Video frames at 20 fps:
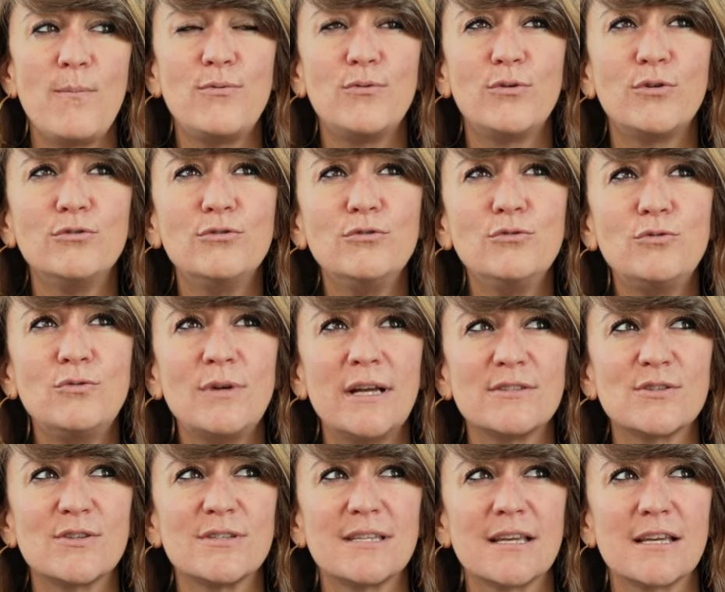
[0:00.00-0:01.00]
pour nous,
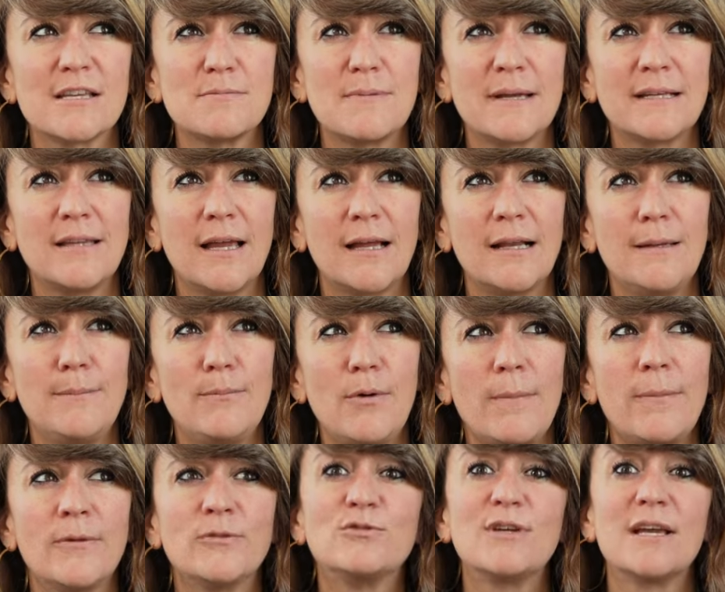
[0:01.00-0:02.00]
est-ce que c'est un spectacle
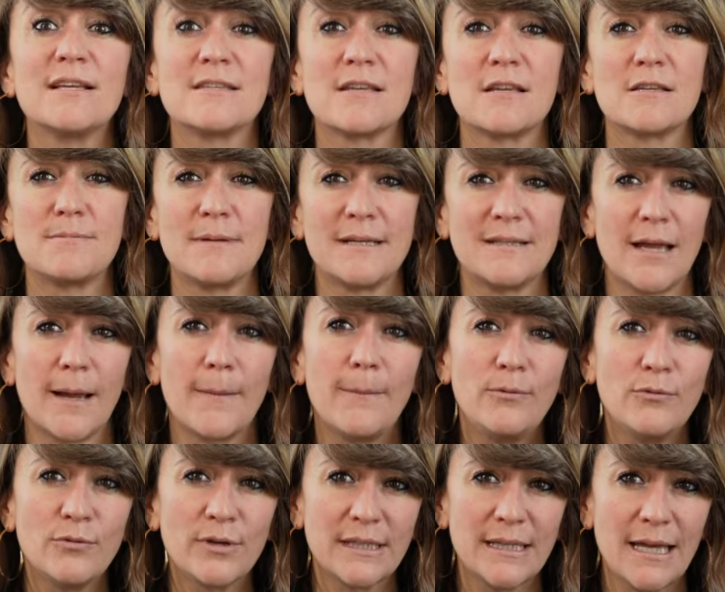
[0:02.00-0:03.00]
hip-hop En tout cas, c'est un spectacle
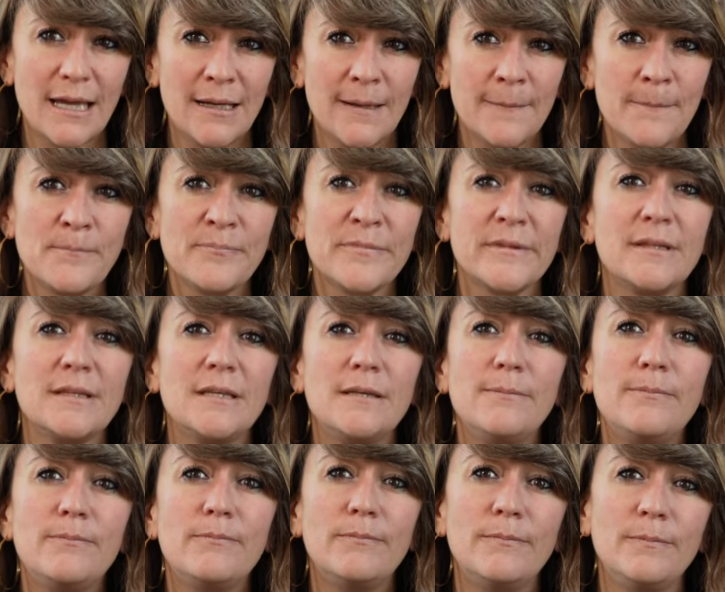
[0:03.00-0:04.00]
pluriel
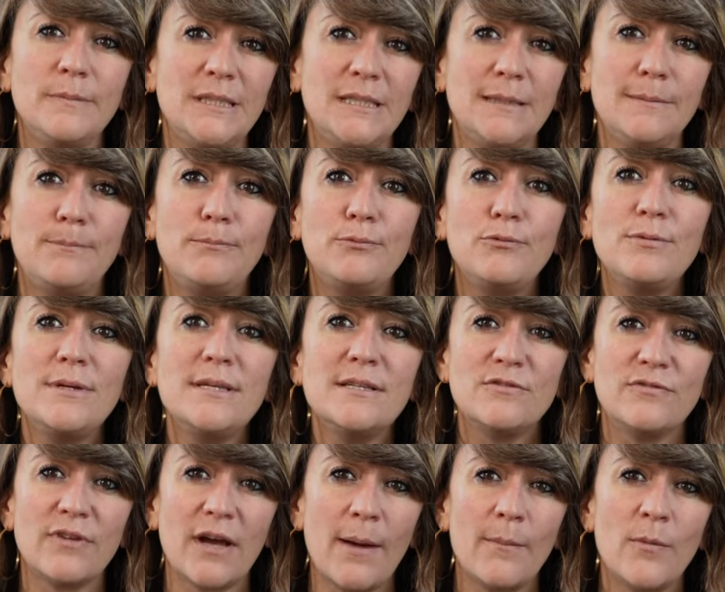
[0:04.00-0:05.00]
qui qui
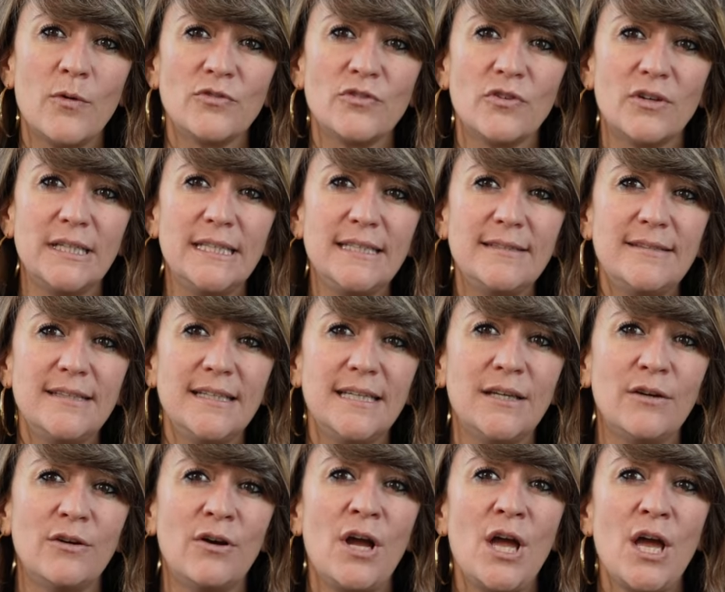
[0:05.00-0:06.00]
puise vraiment dans
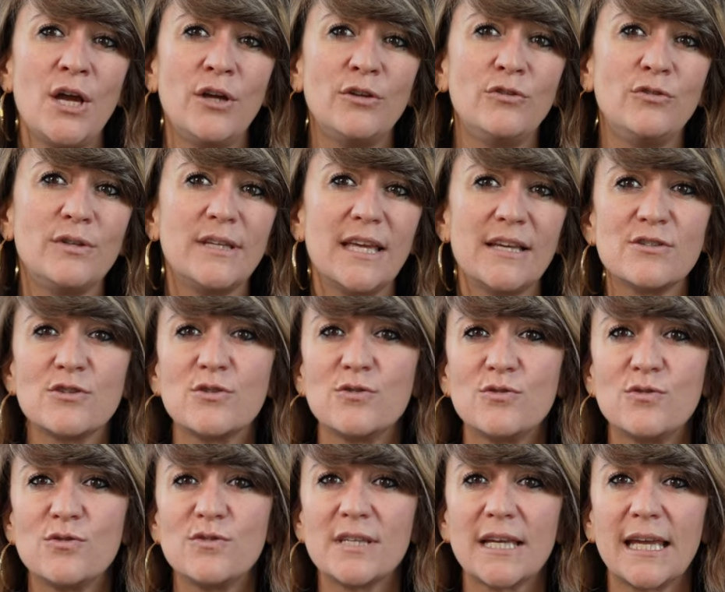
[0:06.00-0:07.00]
l'idée de qu'est-ce
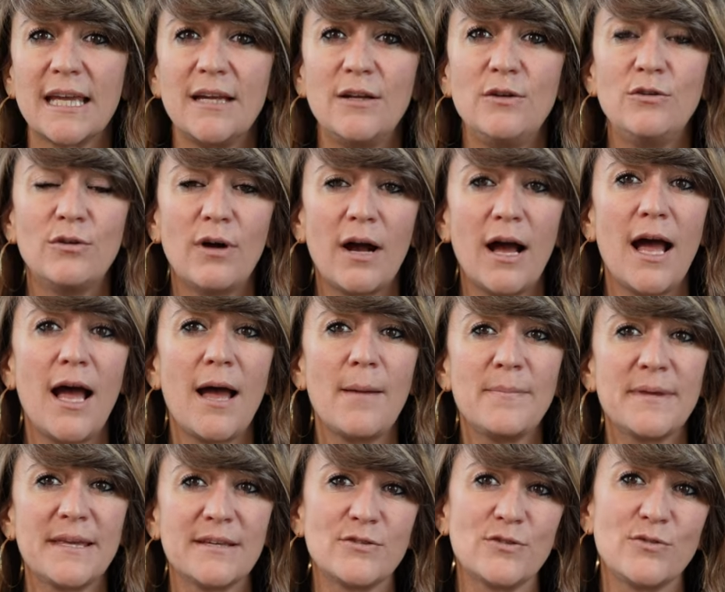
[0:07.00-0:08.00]
que ce serait le
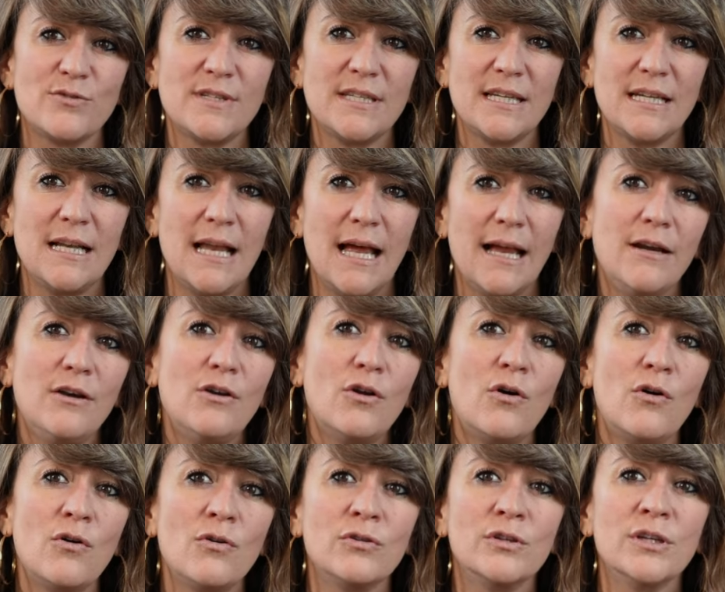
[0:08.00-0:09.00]
rap, qu'est-ce que c'est la
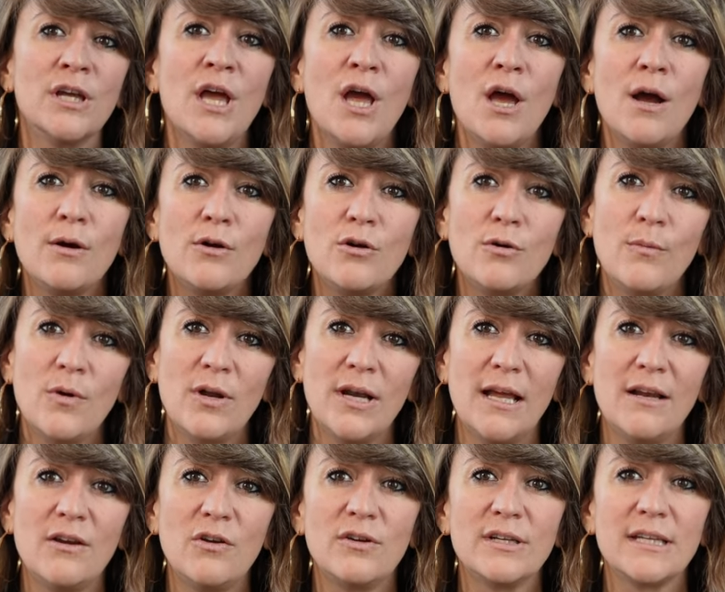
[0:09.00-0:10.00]
langue, comment
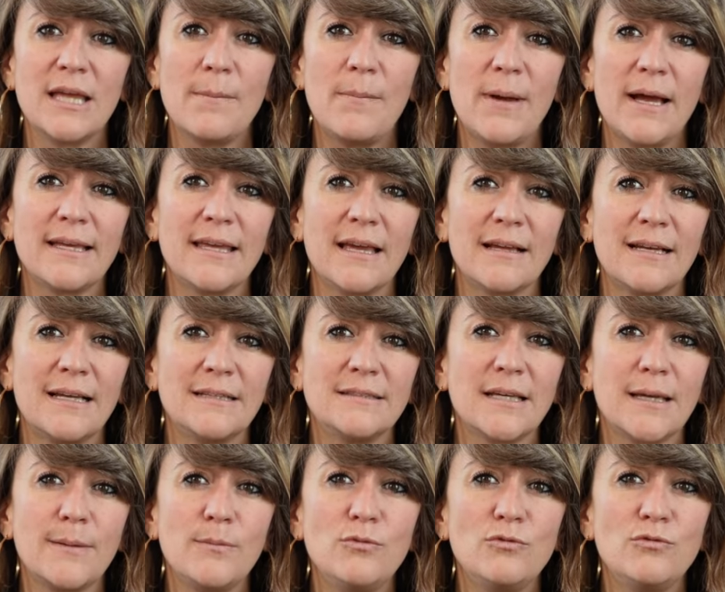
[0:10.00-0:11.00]
la langue n'est pas qu'un
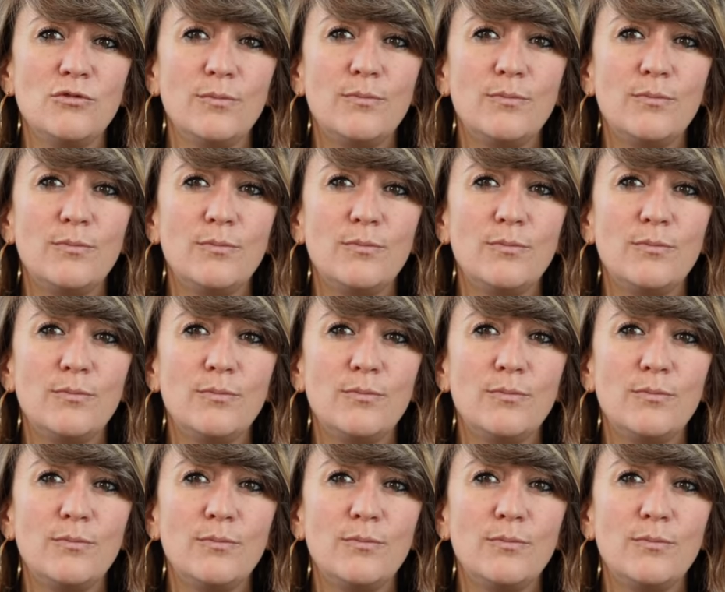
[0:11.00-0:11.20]
attribut de